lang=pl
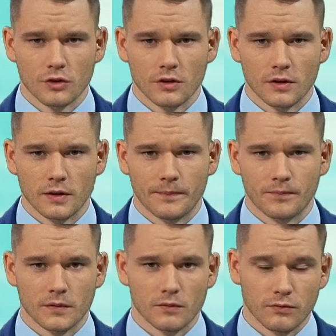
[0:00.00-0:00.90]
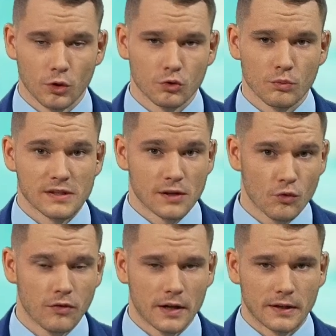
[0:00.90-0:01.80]
e, wotum
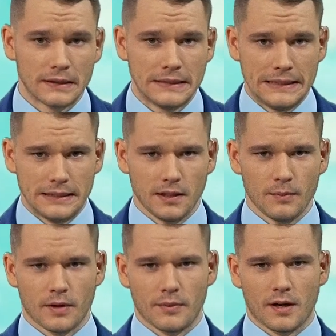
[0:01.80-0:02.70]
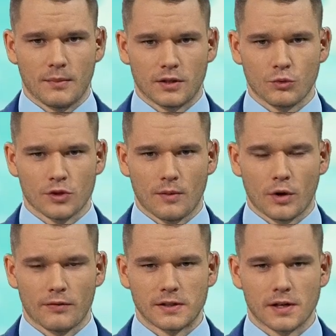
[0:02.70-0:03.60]
zaufania dla premiera Mateusza
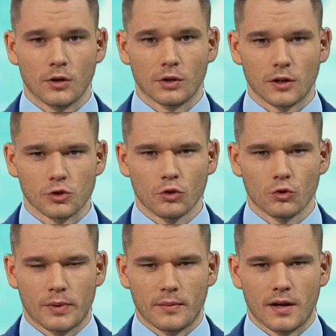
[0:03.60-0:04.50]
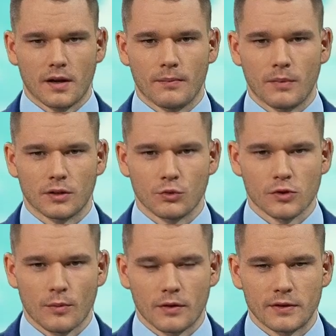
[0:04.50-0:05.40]
Morawieckiego, dla rządu premiera
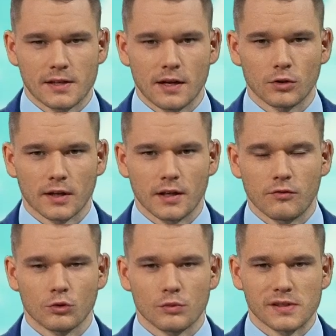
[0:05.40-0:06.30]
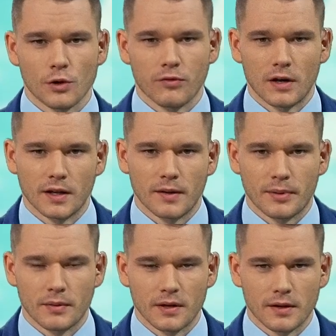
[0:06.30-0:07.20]
Mateusza Morawieckiego. Takie wotum zaufania
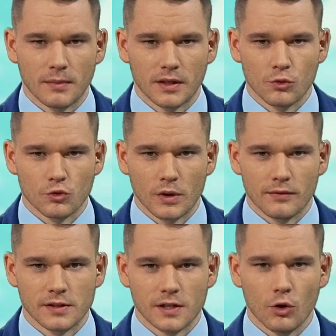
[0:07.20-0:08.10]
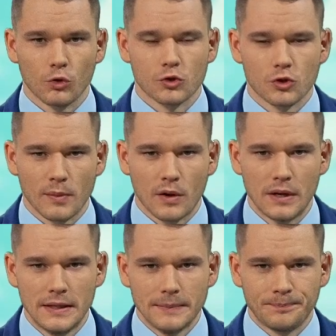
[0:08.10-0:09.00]
premier Mateusz Morawiecki otrzymał
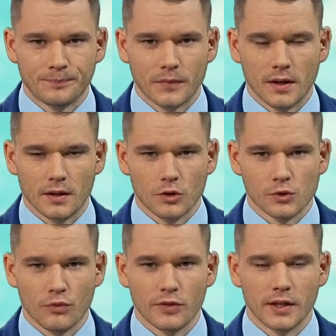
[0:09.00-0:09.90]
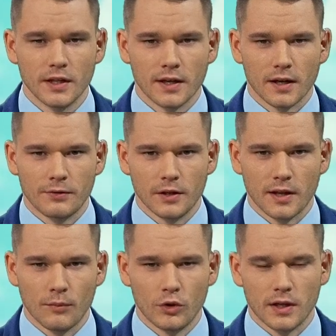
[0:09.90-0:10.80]
e, dosłownie kilka chwil
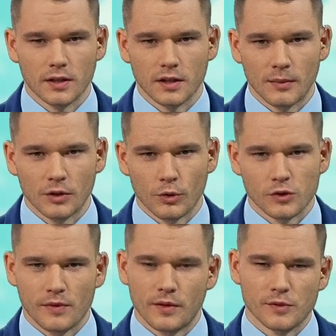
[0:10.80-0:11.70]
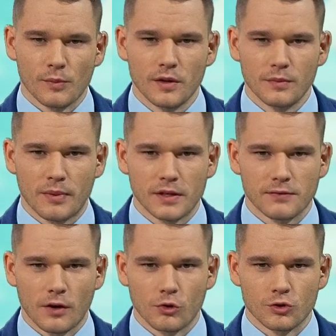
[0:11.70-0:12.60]
temu i na ten temat porozmawiam z moim i
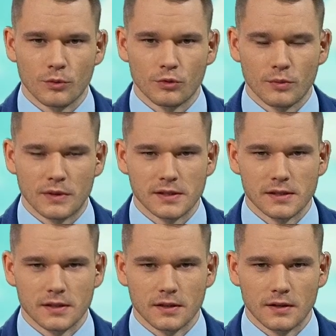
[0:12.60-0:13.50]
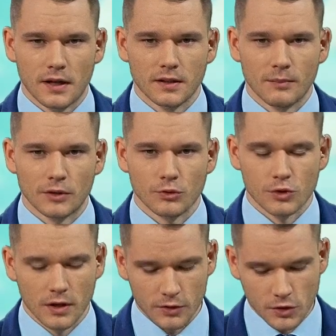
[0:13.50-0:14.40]
Państwa gościem, którym jest e, Adam
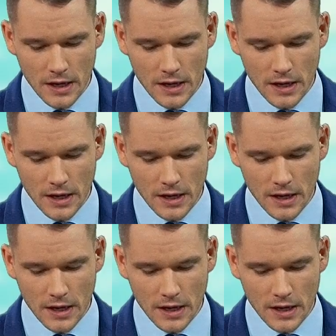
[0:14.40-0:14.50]
Andruszkiewicz,